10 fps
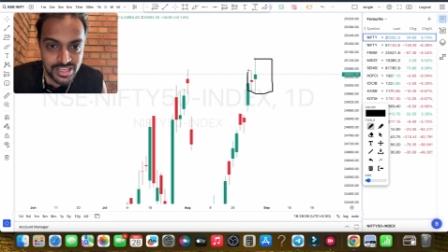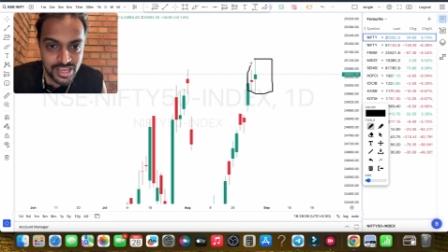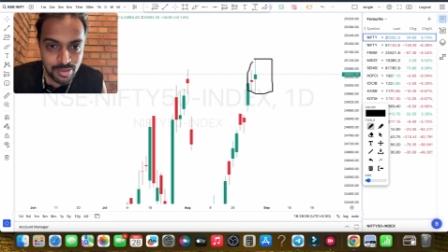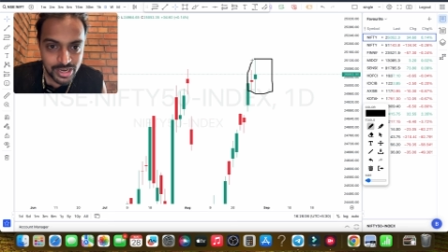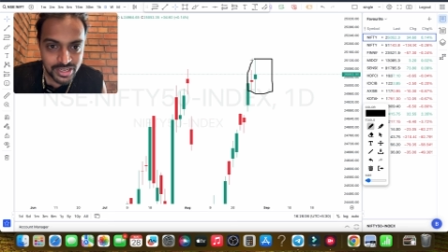
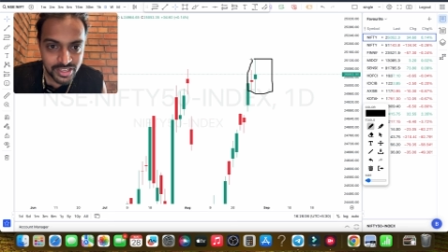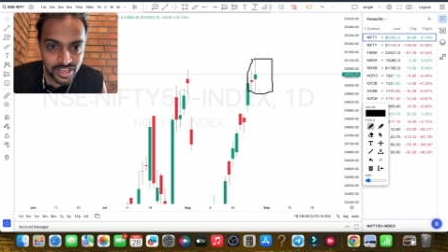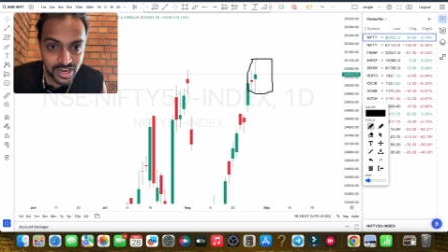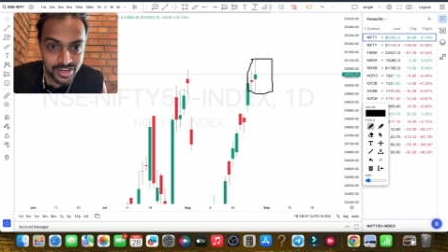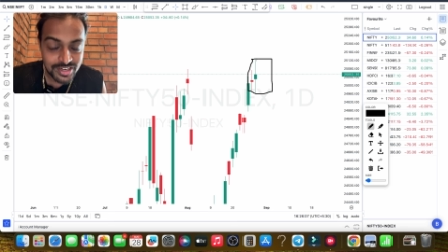ये मार्केट की
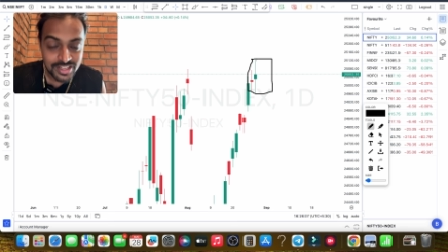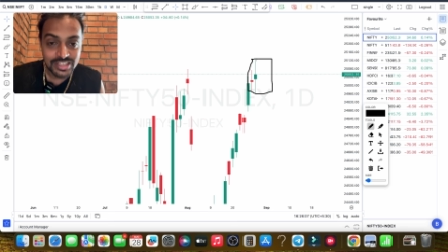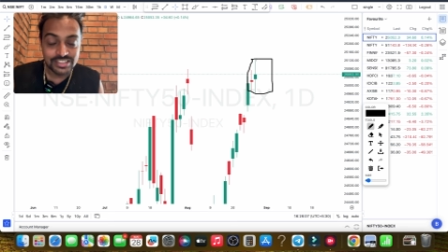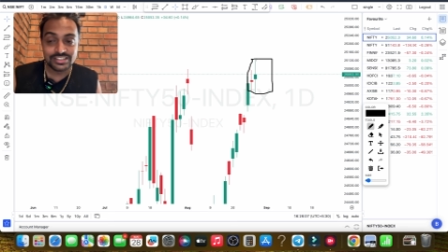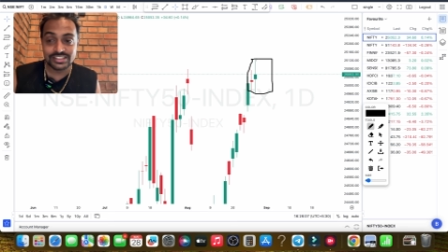कैंडल
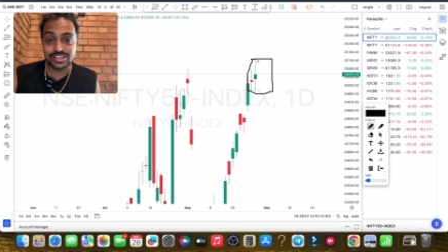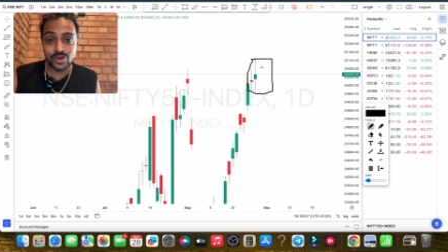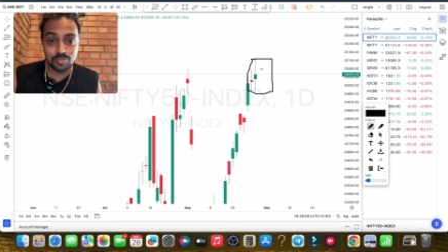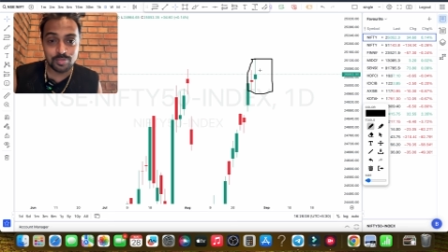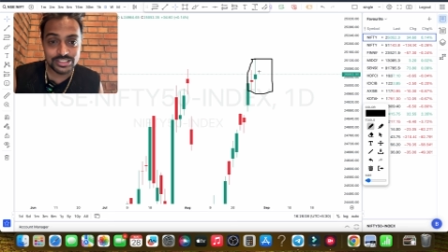जिसके
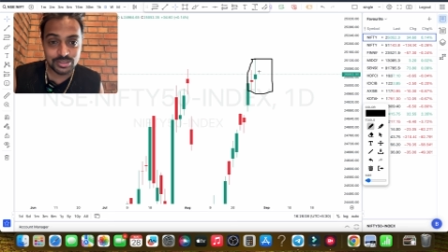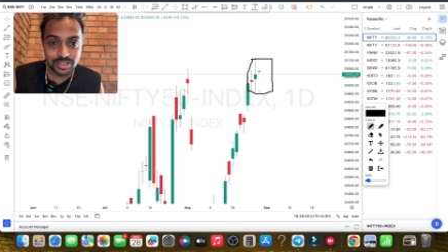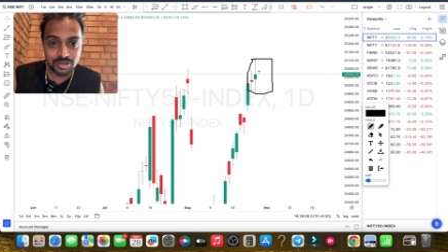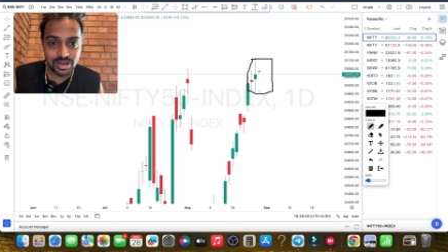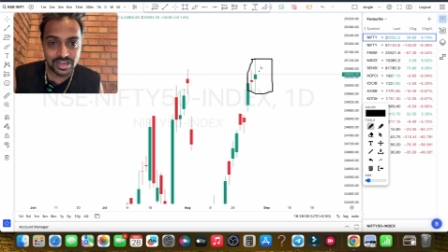ऊपर जब
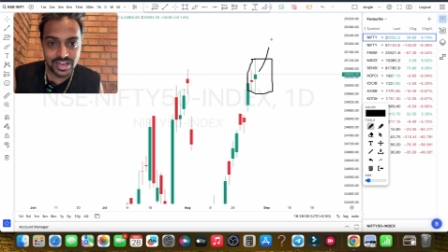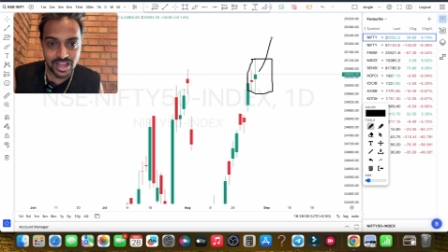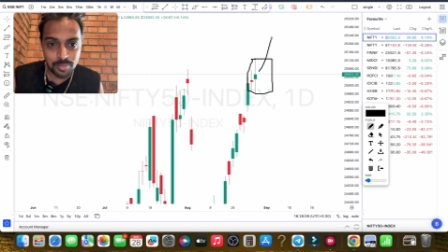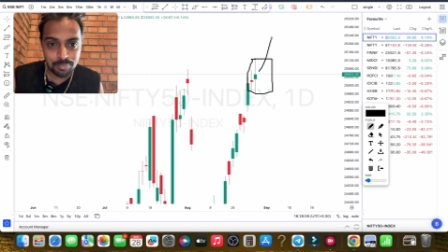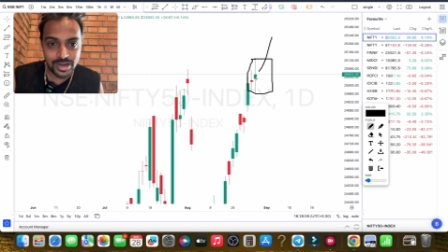तक मार्केट ना
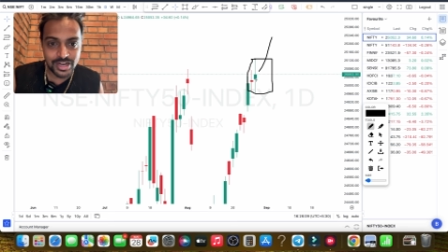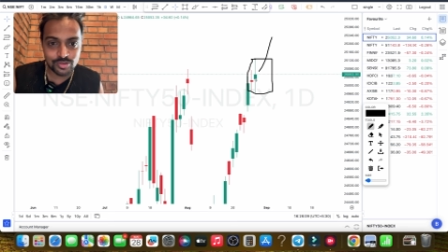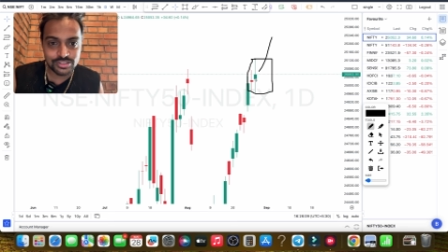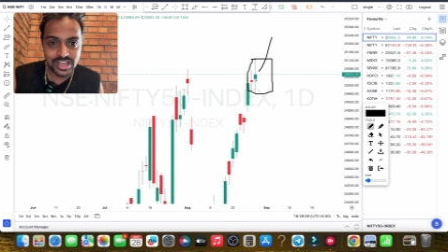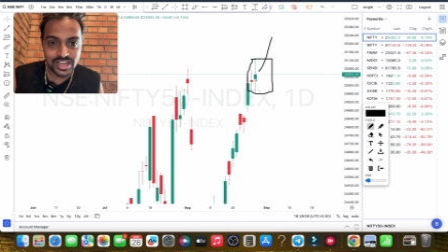अप एंड
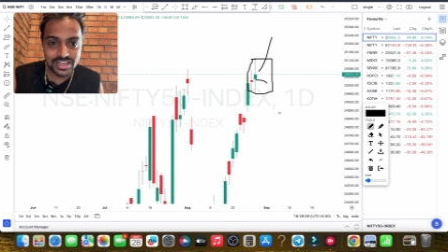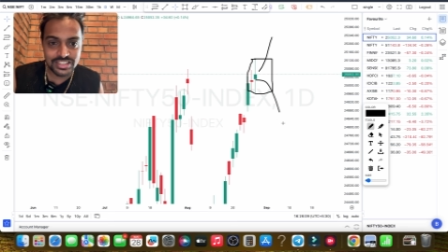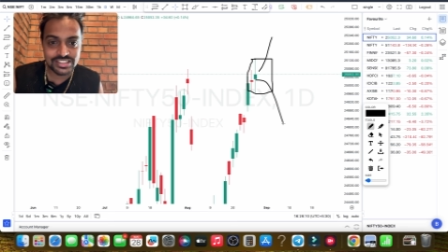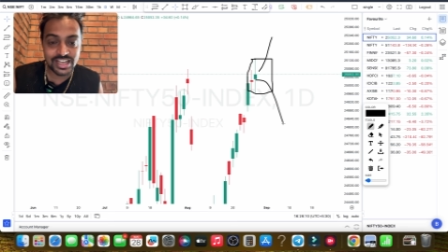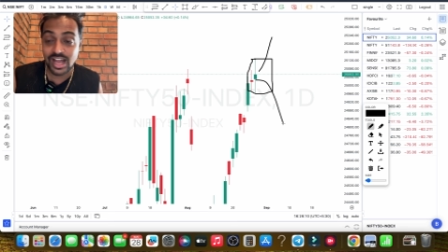डाउन जाएगा
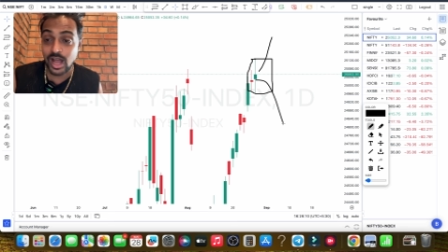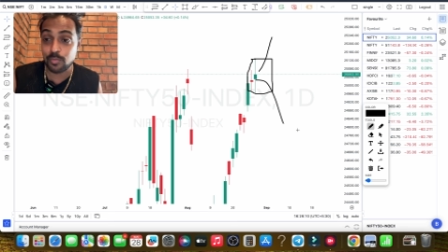नीचे जाएगा